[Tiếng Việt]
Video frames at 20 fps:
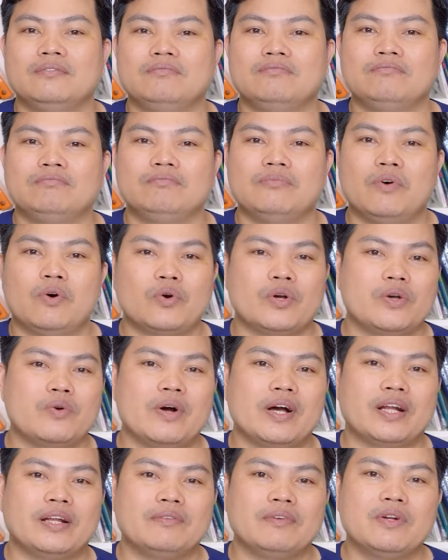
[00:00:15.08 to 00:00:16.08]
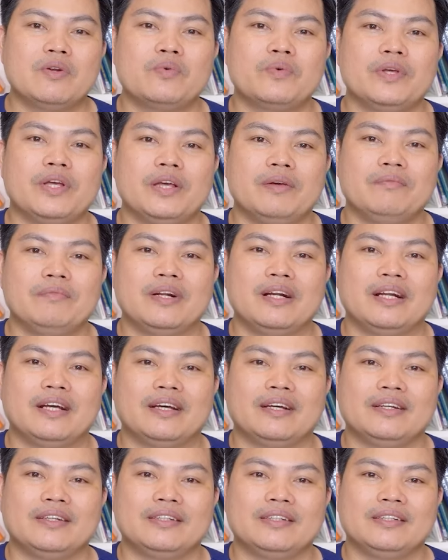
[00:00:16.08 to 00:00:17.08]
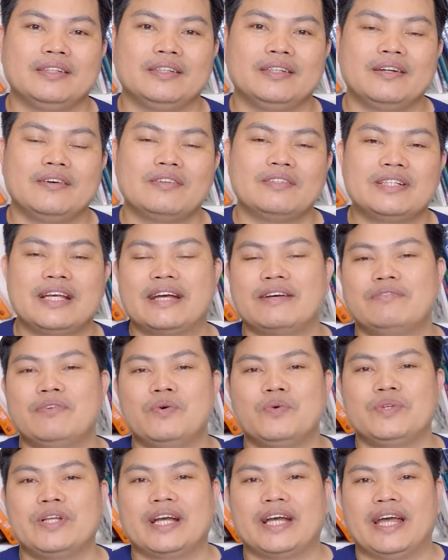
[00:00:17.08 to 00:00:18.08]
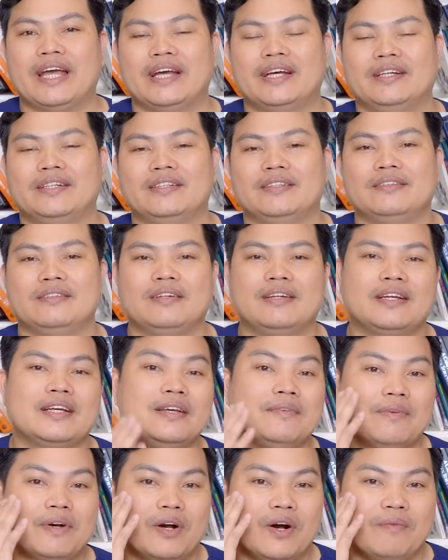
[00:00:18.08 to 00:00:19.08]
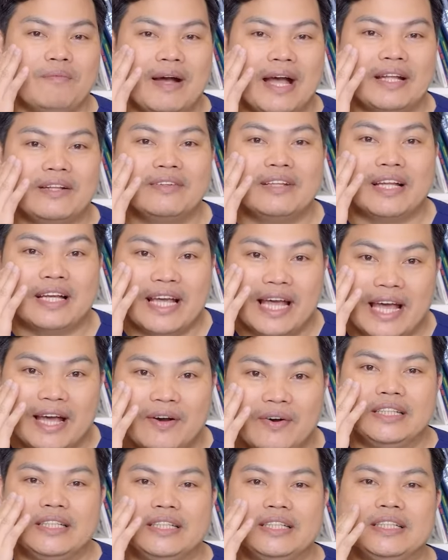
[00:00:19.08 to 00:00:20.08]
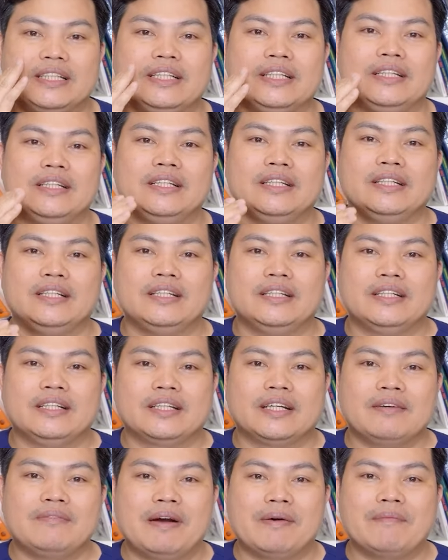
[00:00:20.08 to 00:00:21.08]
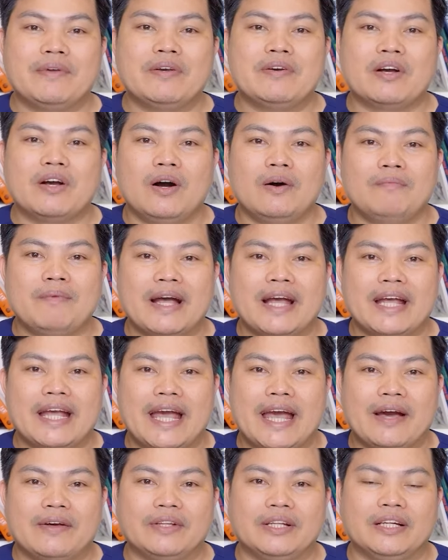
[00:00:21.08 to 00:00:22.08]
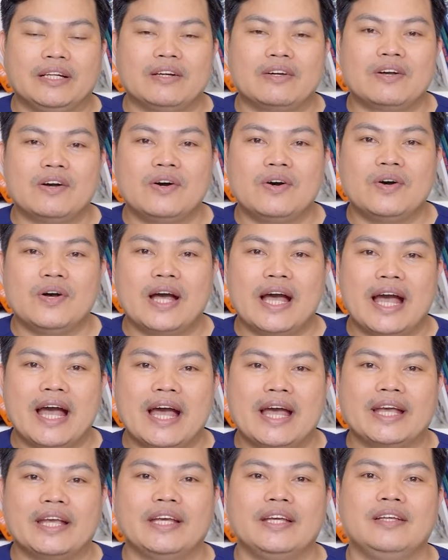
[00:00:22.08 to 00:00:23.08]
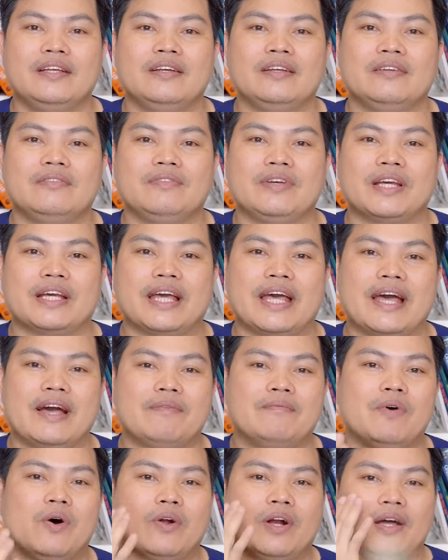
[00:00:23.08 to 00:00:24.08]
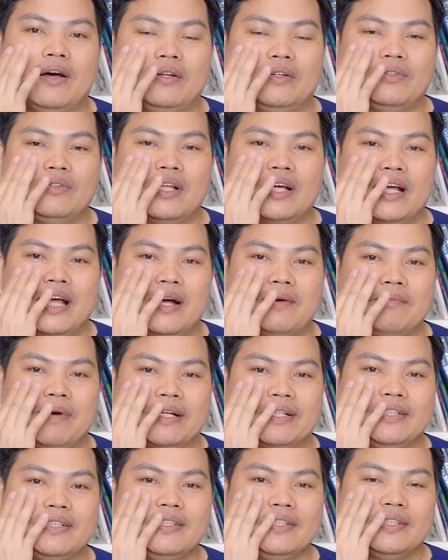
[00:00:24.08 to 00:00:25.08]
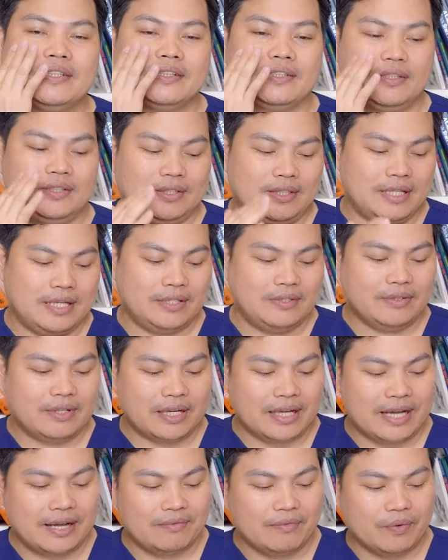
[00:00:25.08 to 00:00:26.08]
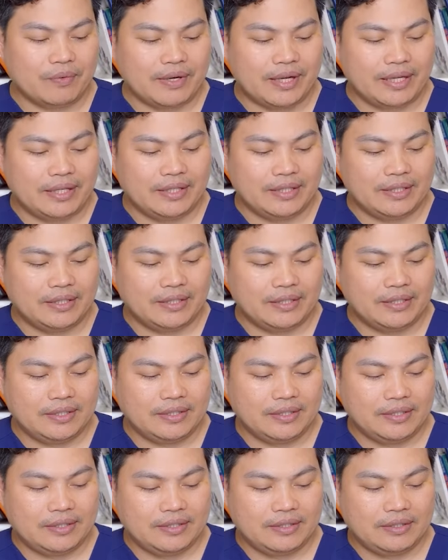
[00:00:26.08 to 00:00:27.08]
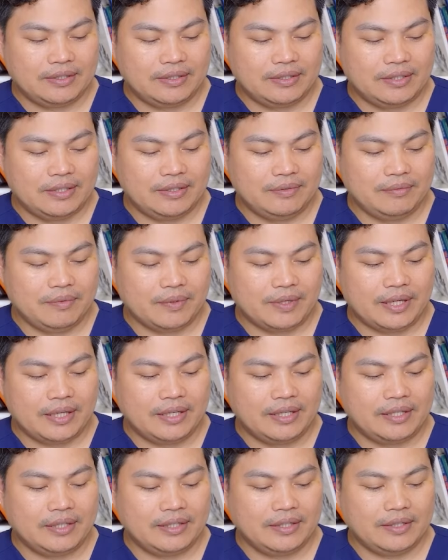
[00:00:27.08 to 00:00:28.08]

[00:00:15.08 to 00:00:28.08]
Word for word: một cái quan điểm rất nguy hiểm đó là người đó sát phu chẳng hạn ừ, là khi mà gò má chúng ta cao đó thì các bạn biết là gò má cao thì nó có hai cái việc cao một là chúng ta cao mặt trước và chúng ta cao vùng này đây vùng này